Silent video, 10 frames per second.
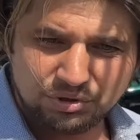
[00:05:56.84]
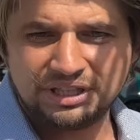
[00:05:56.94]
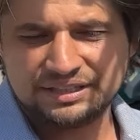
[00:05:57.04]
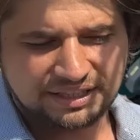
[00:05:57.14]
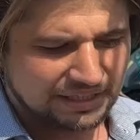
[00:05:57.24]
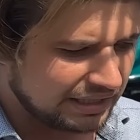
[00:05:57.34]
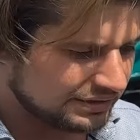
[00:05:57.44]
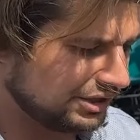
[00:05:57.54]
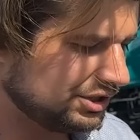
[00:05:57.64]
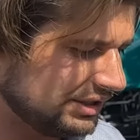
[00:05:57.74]
ta cena
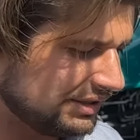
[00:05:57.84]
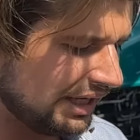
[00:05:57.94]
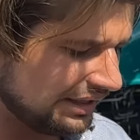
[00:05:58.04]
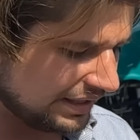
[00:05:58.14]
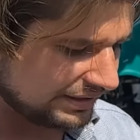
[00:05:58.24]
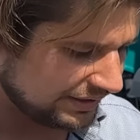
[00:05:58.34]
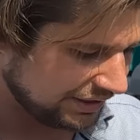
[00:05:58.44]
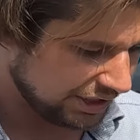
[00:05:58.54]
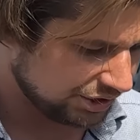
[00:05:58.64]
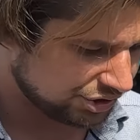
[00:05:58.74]
też jest
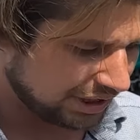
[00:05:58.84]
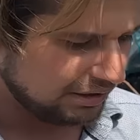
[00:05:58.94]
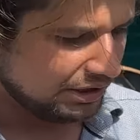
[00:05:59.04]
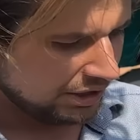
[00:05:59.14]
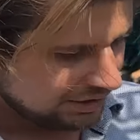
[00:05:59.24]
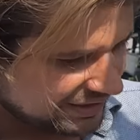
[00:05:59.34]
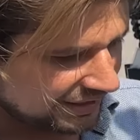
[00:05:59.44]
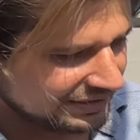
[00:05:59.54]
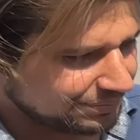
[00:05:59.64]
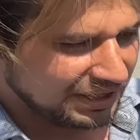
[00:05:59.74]
atrakcyjniejsza.
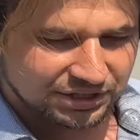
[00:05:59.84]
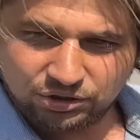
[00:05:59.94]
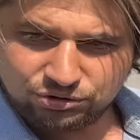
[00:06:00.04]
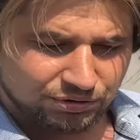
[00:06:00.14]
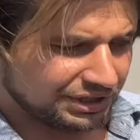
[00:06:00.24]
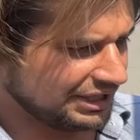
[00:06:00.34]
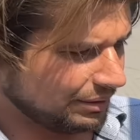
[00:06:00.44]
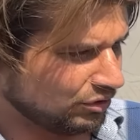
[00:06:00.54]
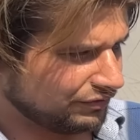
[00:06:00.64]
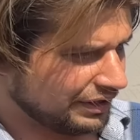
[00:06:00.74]
Takie zmiany, o których ja
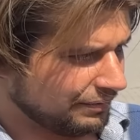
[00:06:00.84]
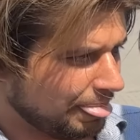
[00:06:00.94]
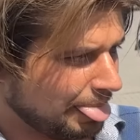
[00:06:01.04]
Właśnie. mówię.